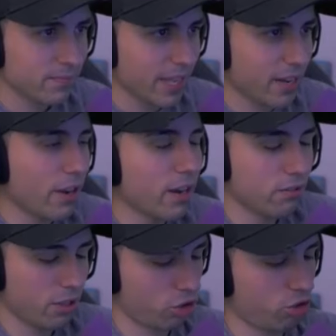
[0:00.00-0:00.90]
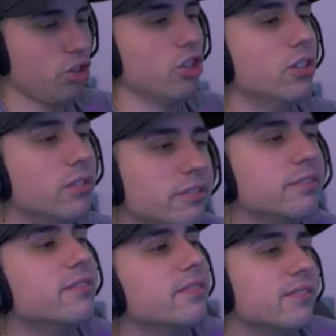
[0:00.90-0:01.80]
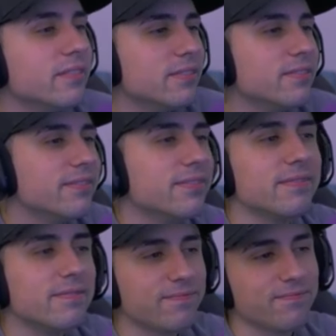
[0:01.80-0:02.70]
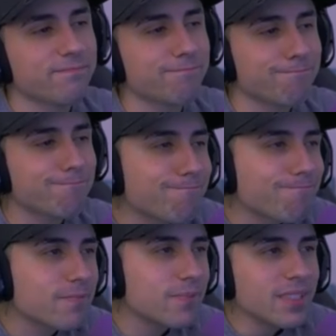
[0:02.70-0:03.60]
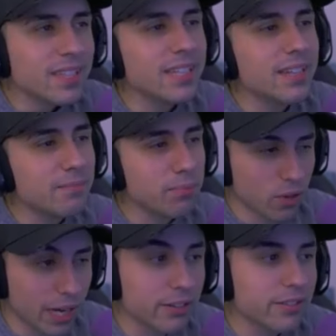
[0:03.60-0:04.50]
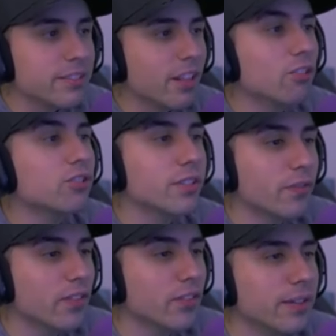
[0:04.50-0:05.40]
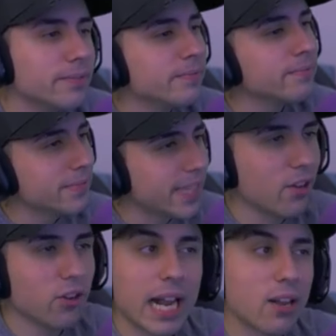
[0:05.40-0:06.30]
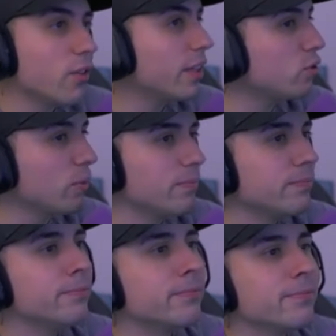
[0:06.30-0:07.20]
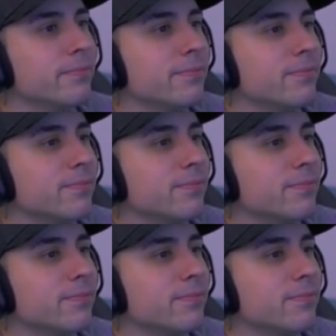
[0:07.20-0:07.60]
Que no, que no, que soy yo. ¿Vas a ser tú el superintendente? Pues claro, te lo estoy diciendo. Tengo rango eh, de Sí, vente para comisaría.